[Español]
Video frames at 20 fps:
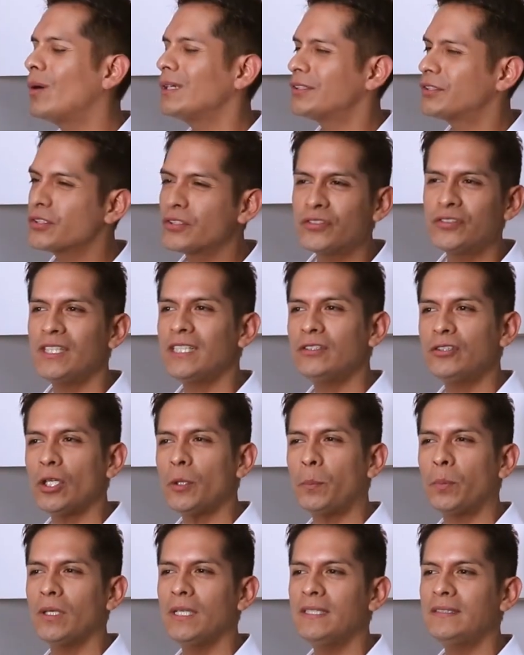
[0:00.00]

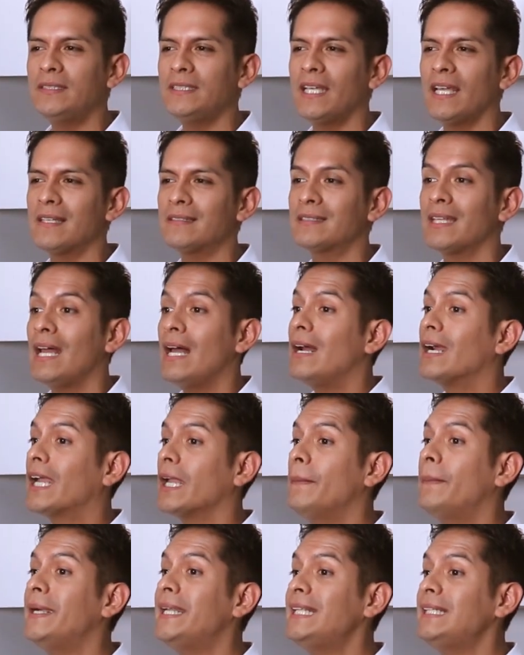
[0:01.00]
400 policías
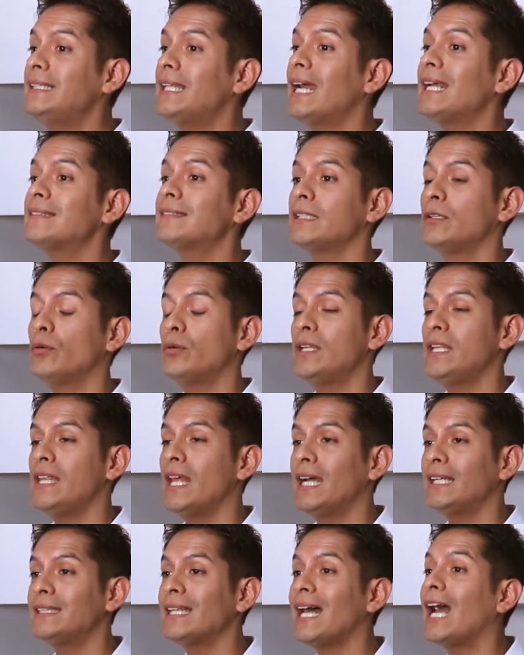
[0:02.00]
que brindan
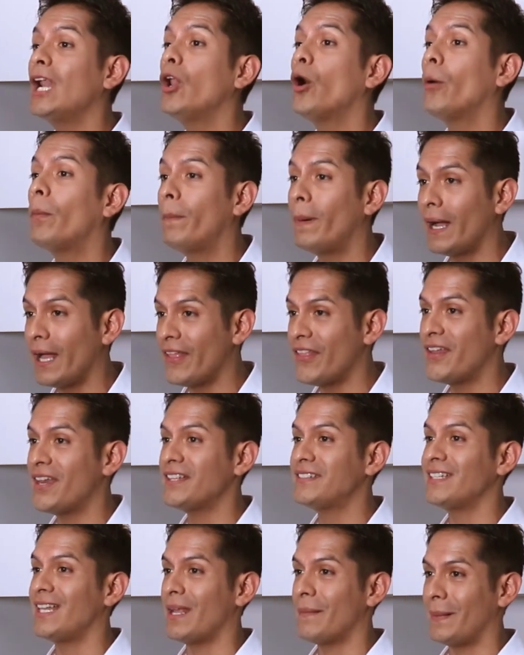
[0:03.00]
seguridad a los
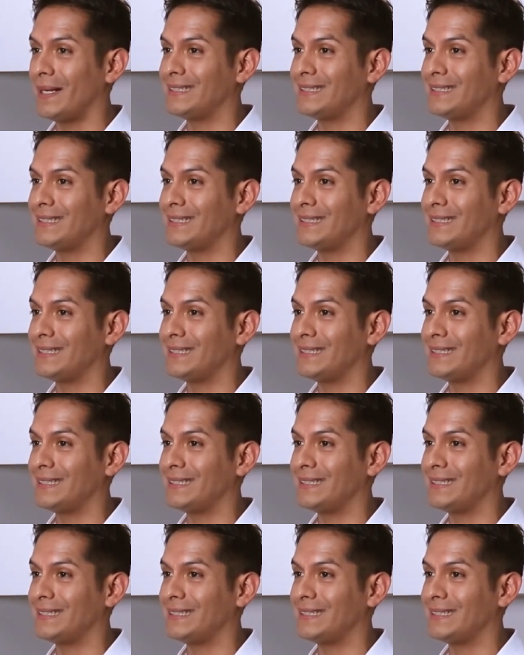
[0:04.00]
padres de la